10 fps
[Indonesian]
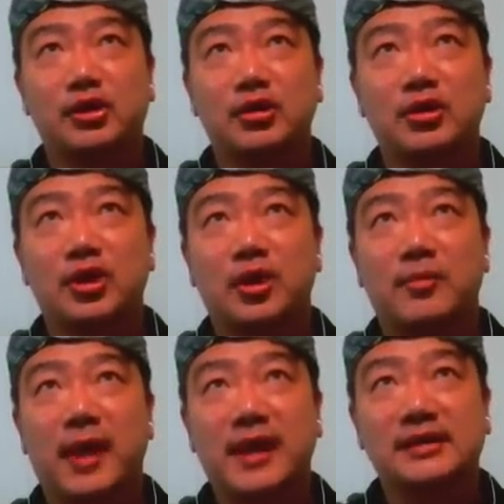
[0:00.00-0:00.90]
besok
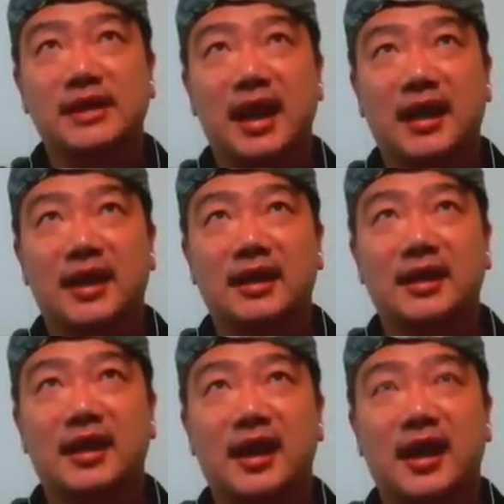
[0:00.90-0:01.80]
masih
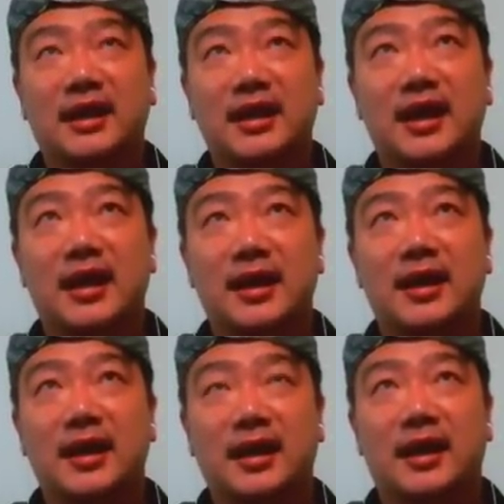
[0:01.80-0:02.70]
akan
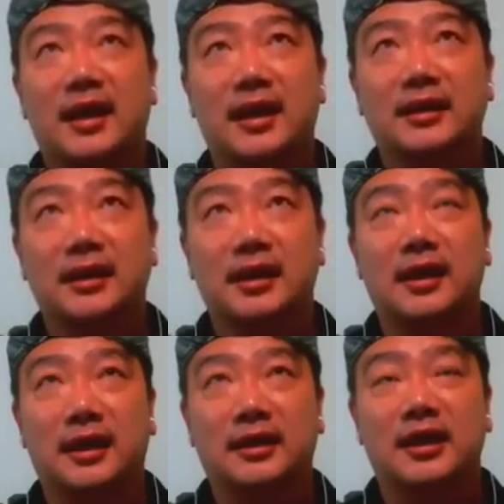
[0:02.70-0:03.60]
ada uh,
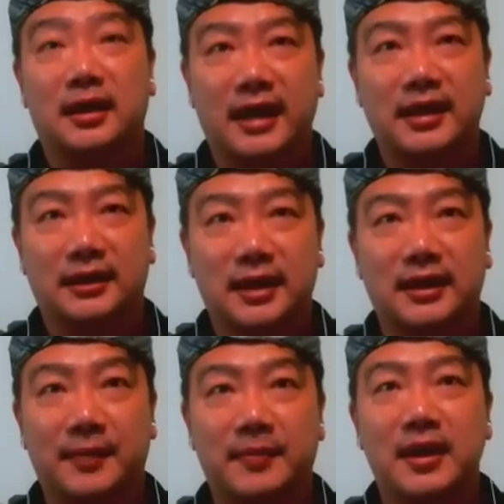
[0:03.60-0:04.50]
uh, rakyat
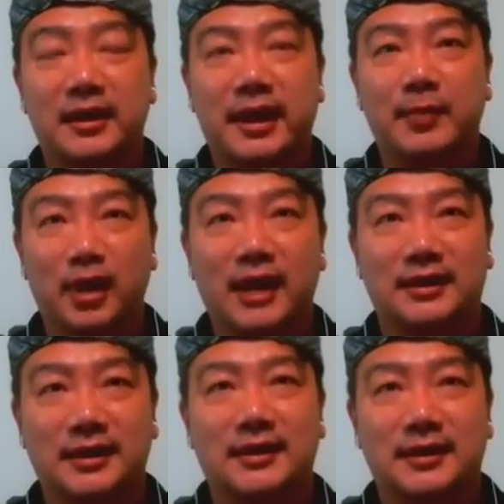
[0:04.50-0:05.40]
lagi apa demo
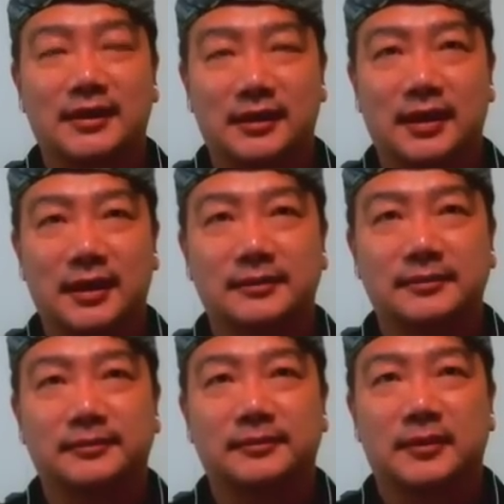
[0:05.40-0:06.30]
lagi, ya.